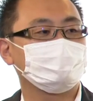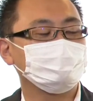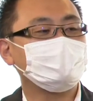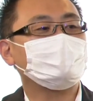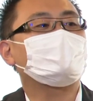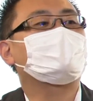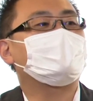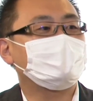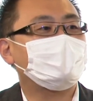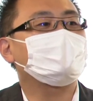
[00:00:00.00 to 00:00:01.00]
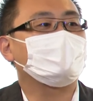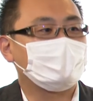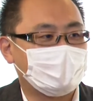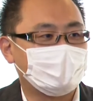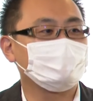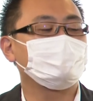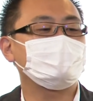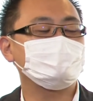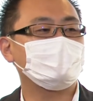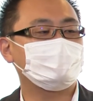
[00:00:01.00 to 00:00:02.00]
打ったところが痛いとか
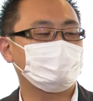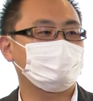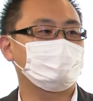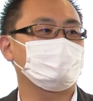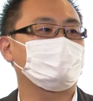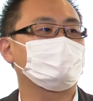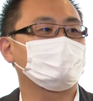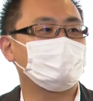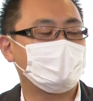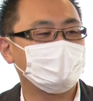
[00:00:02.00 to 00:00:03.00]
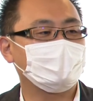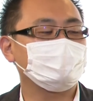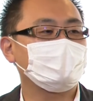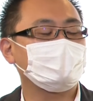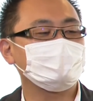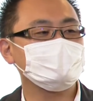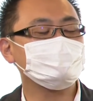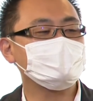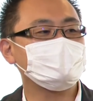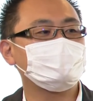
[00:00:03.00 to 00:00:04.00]
熱が出るということは必ずし
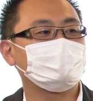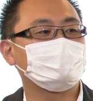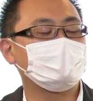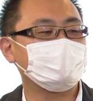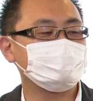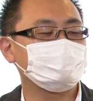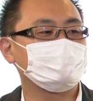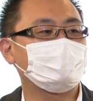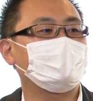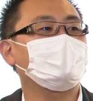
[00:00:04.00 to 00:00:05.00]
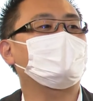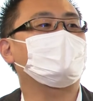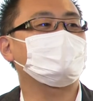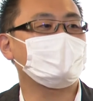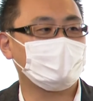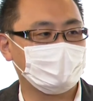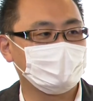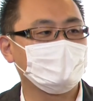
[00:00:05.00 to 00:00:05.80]
も治療が必要なわけではありません